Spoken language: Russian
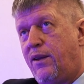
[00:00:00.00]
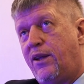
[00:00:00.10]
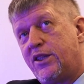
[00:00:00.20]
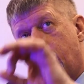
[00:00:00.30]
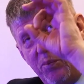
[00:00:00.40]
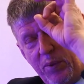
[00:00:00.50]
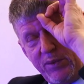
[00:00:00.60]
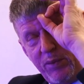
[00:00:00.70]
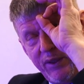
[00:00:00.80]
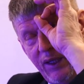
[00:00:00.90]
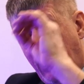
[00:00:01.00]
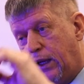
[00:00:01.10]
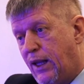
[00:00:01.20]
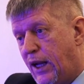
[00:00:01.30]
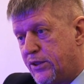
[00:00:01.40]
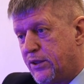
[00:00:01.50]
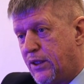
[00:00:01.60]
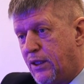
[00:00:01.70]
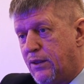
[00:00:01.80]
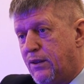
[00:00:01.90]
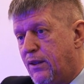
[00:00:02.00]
Дальше мы посмотрели дальше, да?